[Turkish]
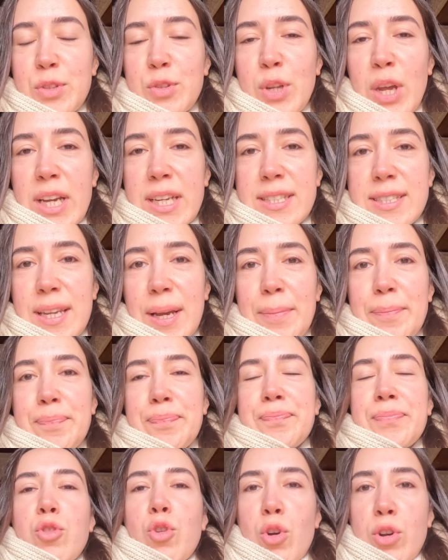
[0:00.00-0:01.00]
dün akşam.
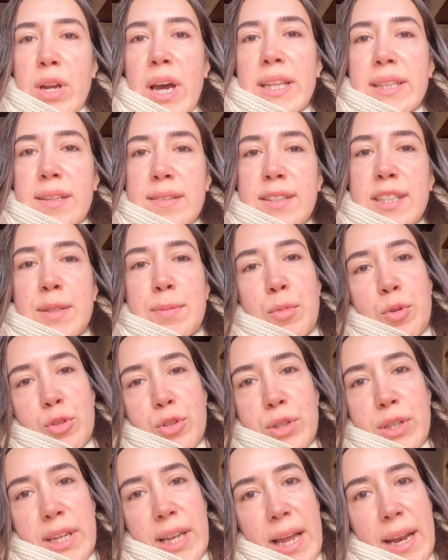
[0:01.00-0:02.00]
Sonra anlatırım
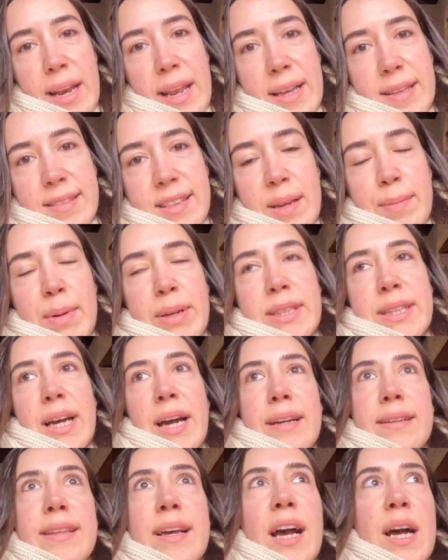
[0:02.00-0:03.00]
onu ilerleyen
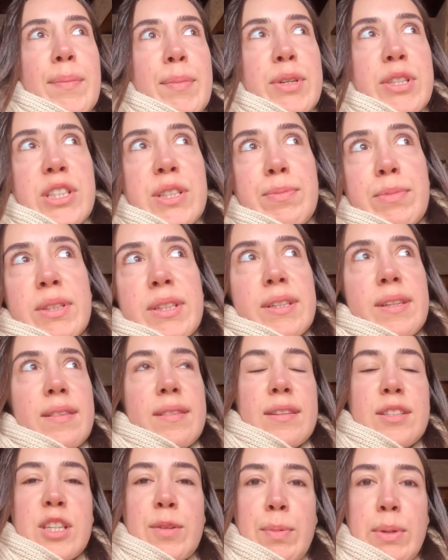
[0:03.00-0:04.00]
zamanlarda ama şimdi
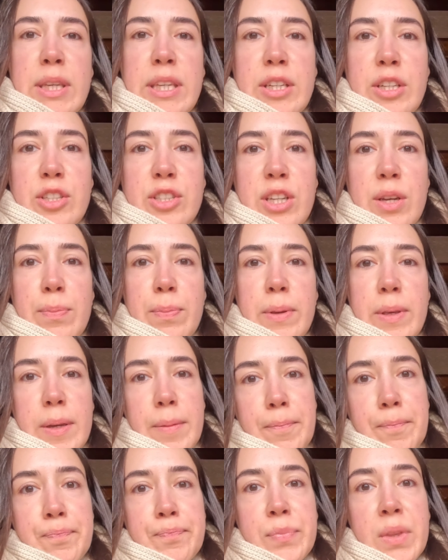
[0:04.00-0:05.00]
hızlıca bir giriş
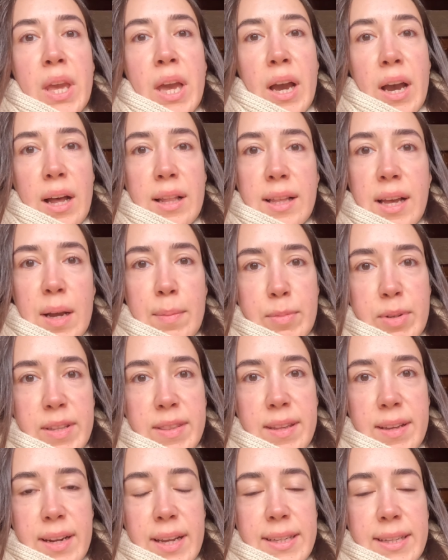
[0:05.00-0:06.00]
yapayım.
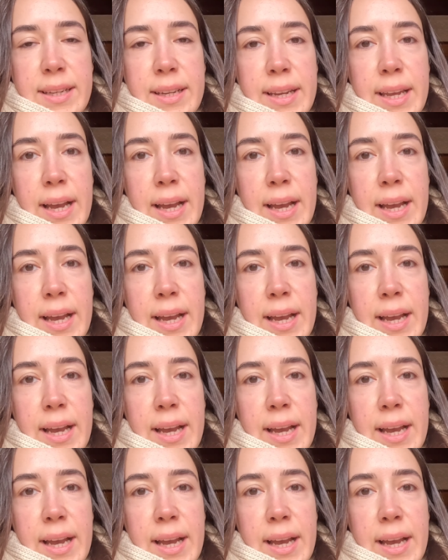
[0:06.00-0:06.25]
Alhambra Sarayı'na